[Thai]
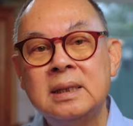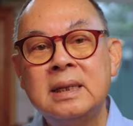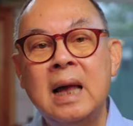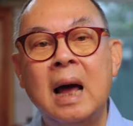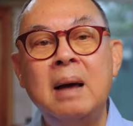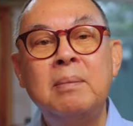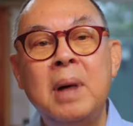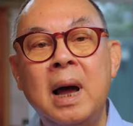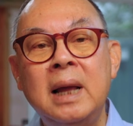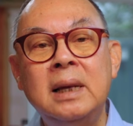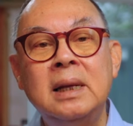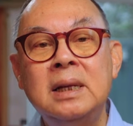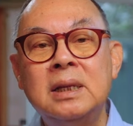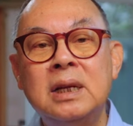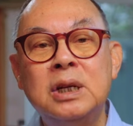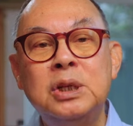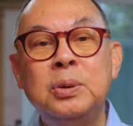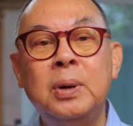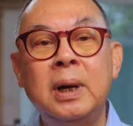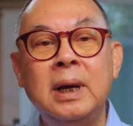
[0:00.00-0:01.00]
สามารถที่
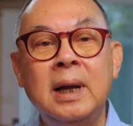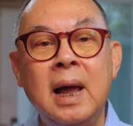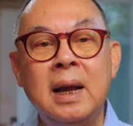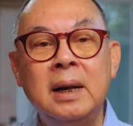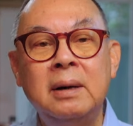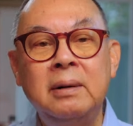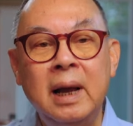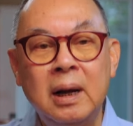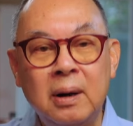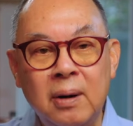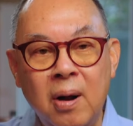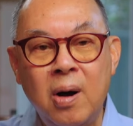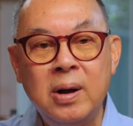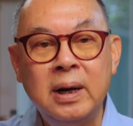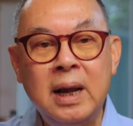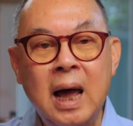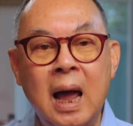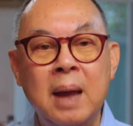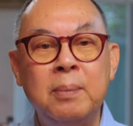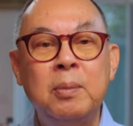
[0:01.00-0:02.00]
จะช่วยกันเรียกร้อง
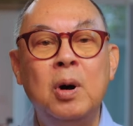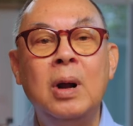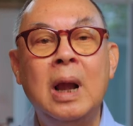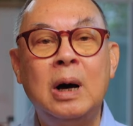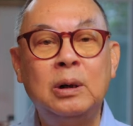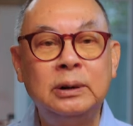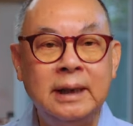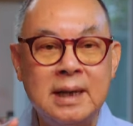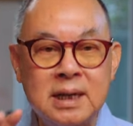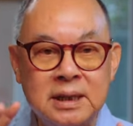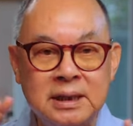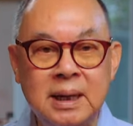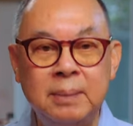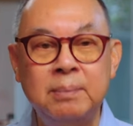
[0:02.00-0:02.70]
ได้เพราะเราทั้ง